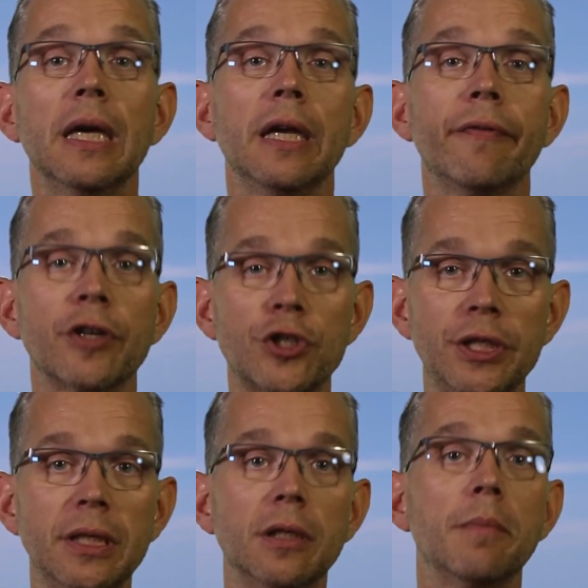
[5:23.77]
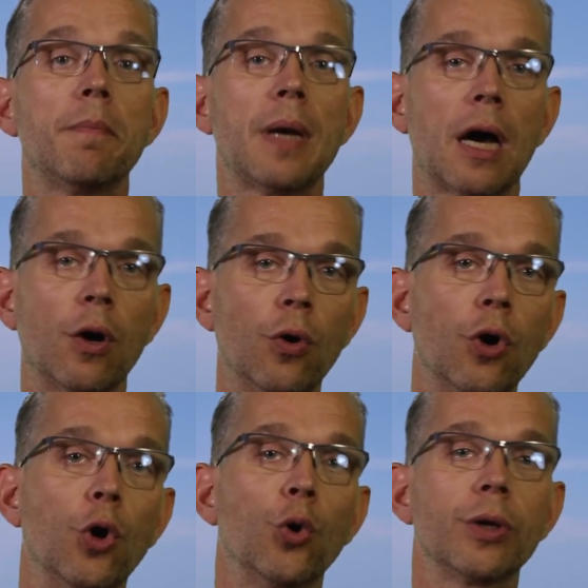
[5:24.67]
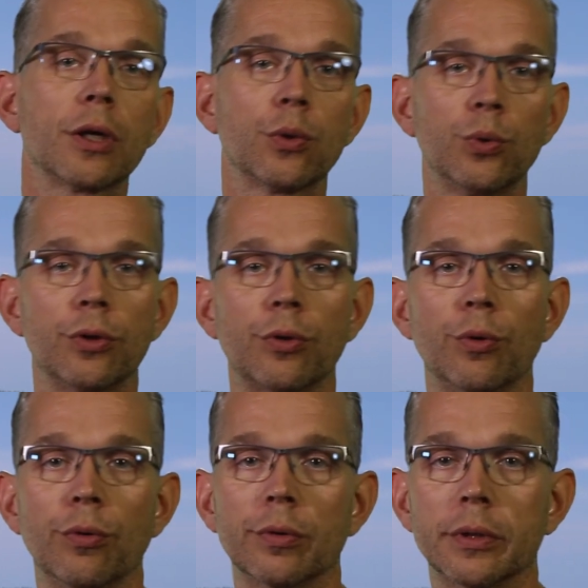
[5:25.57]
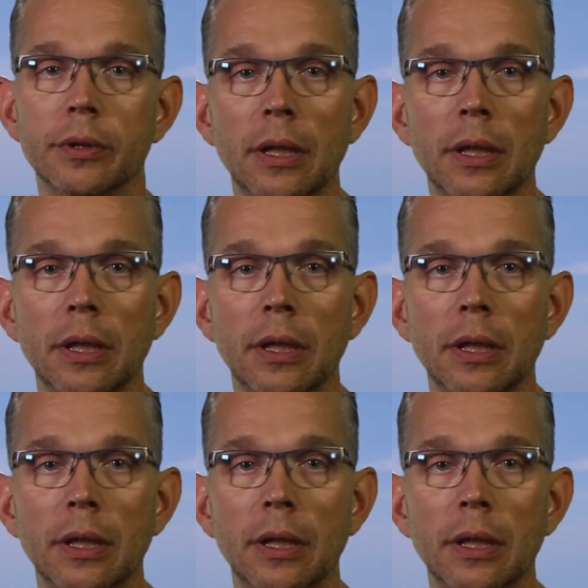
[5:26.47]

in verschiedenen Blau- oder Grüntönungen.